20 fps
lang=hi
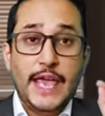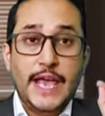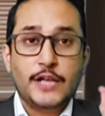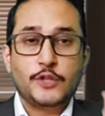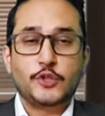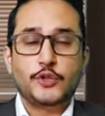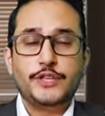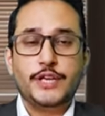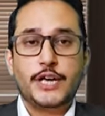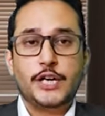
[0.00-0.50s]

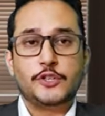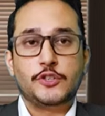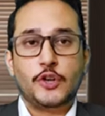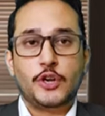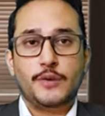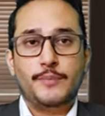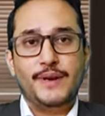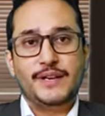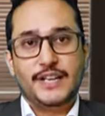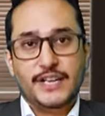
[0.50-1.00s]
एक तो यह कि
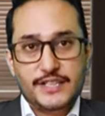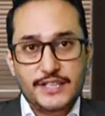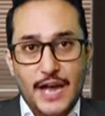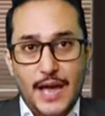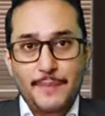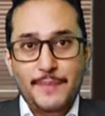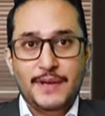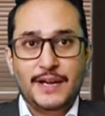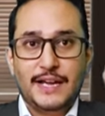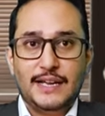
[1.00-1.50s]
टूर्नामेंट की
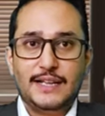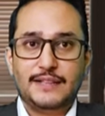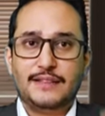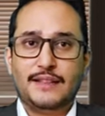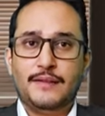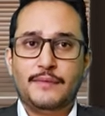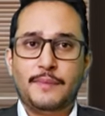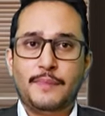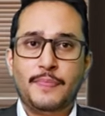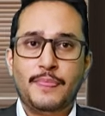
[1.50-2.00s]
टाइमिंग गलत
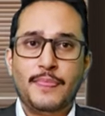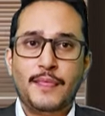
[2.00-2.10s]
है